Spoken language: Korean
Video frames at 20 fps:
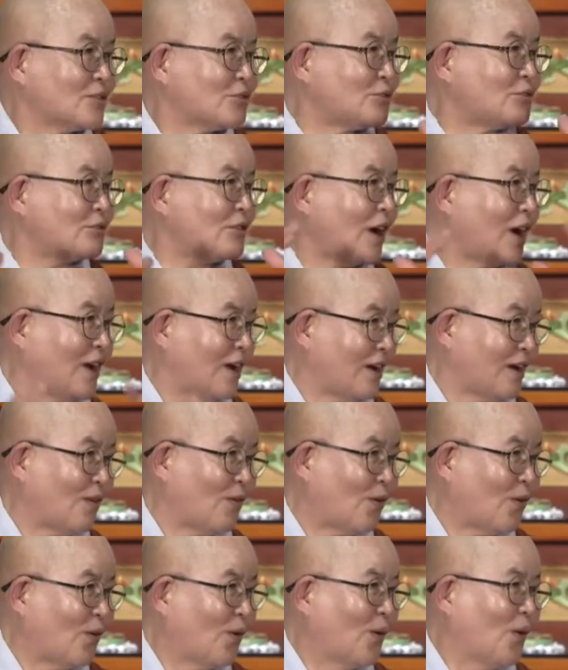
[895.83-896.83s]

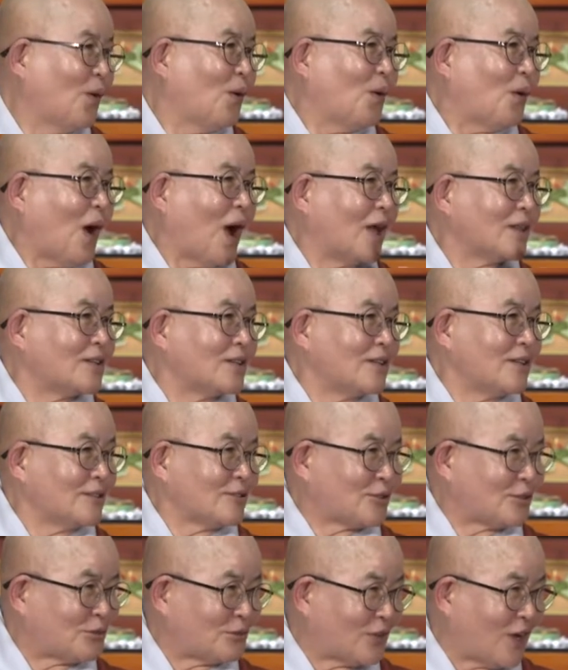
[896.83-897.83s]
출가하고 아들
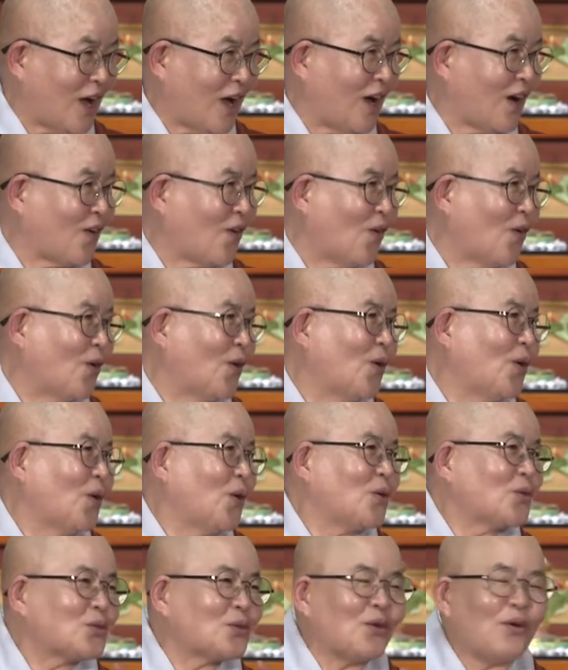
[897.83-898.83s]
출가하고
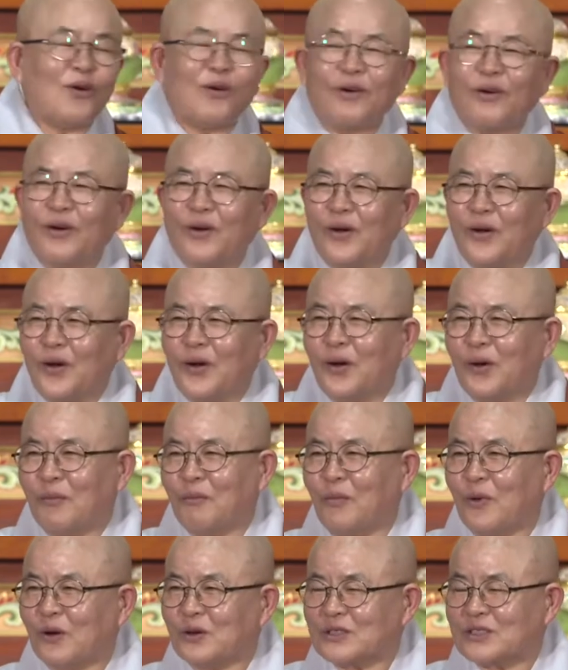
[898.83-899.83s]
또
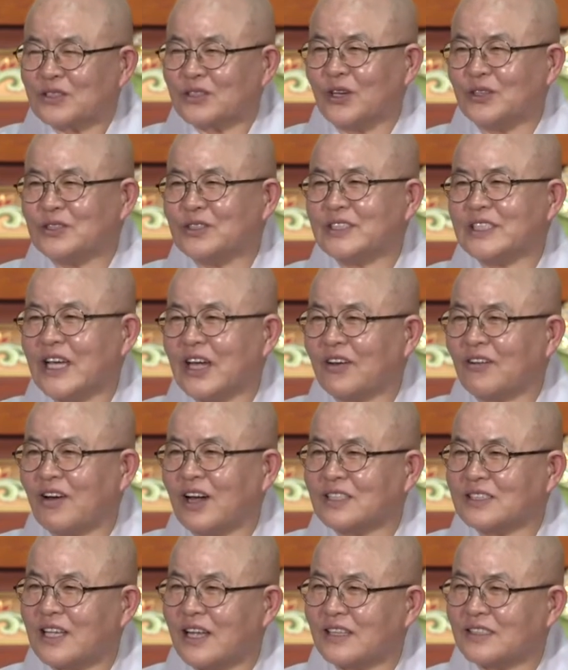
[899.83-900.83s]
뭐
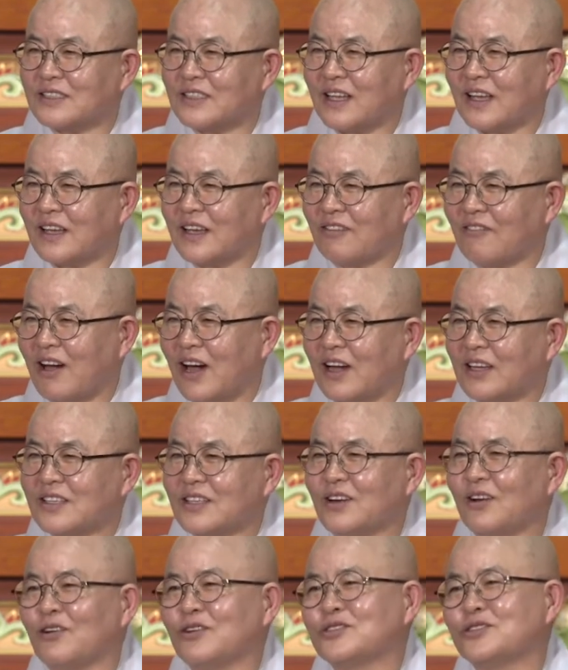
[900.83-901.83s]
전쟁과 살생과
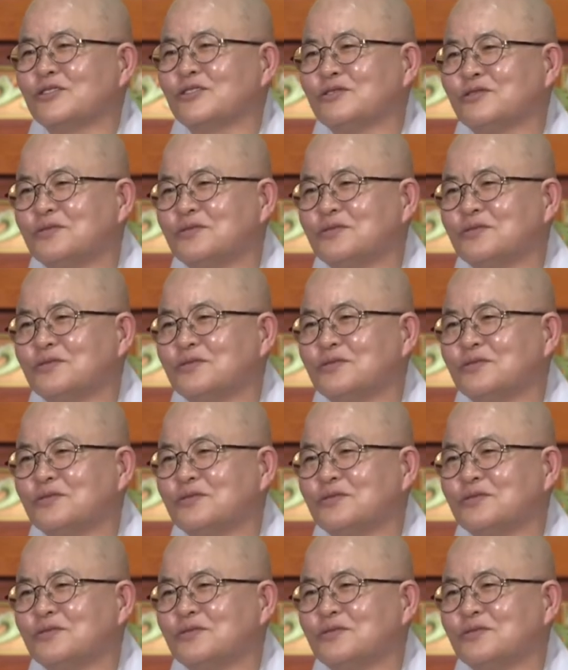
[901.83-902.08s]
이런 것을